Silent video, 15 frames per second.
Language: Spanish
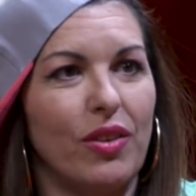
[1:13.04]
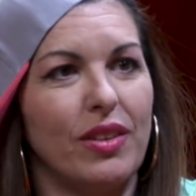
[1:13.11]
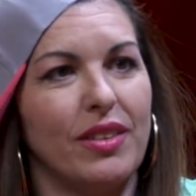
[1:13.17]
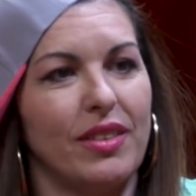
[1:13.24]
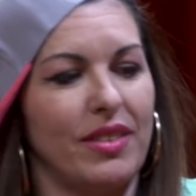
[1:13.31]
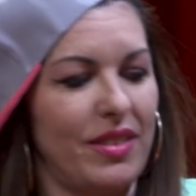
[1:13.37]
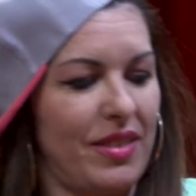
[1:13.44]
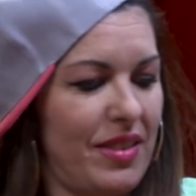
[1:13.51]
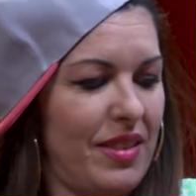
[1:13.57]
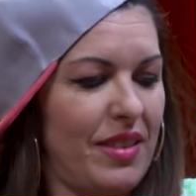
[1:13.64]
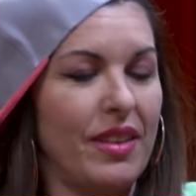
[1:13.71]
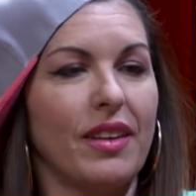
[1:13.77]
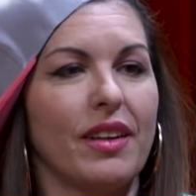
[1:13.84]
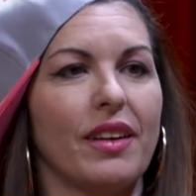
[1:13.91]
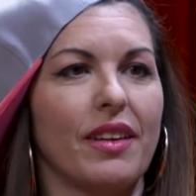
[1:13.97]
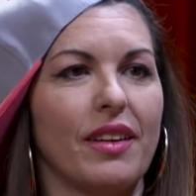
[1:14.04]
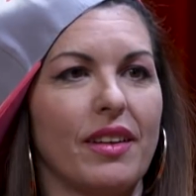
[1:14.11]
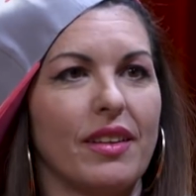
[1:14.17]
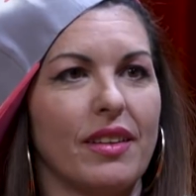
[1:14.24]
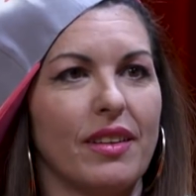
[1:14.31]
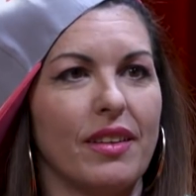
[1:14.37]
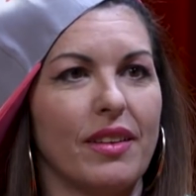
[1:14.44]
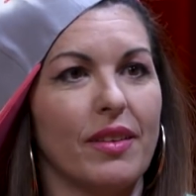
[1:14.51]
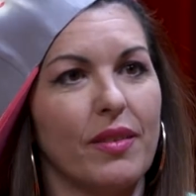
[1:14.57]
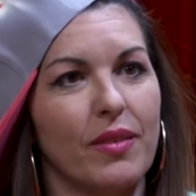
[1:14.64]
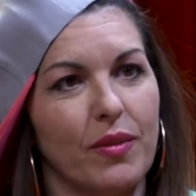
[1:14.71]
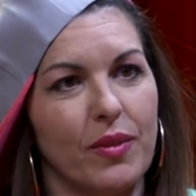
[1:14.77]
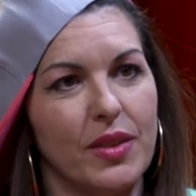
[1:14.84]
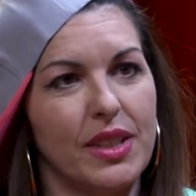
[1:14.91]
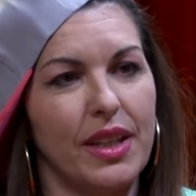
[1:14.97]
tranquila, tranquila, que eres, eres
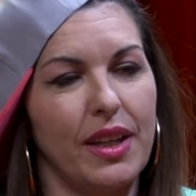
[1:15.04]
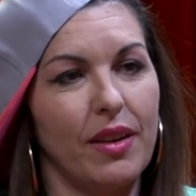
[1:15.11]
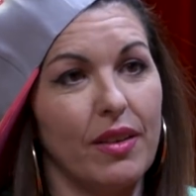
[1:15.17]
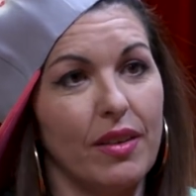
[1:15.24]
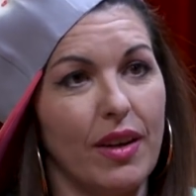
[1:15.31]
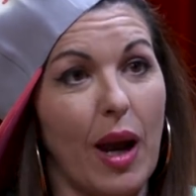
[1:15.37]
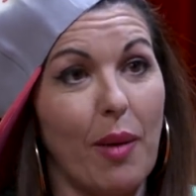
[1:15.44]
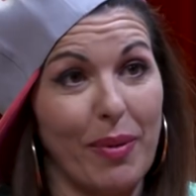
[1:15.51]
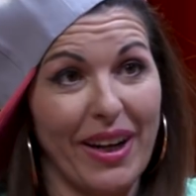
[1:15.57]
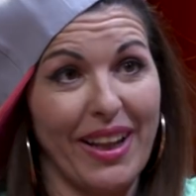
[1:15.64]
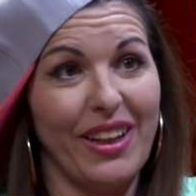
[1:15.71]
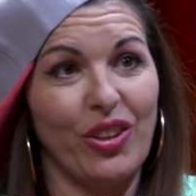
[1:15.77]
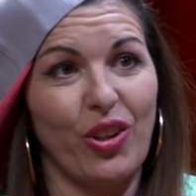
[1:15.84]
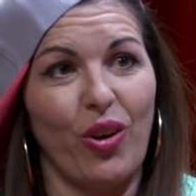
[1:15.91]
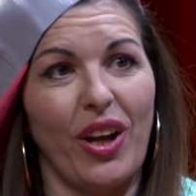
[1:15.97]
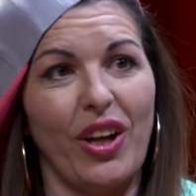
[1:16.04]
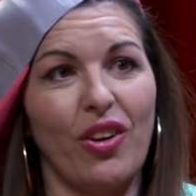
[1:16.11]
chunga. Sí, ¿Cómo, cómo se lleva...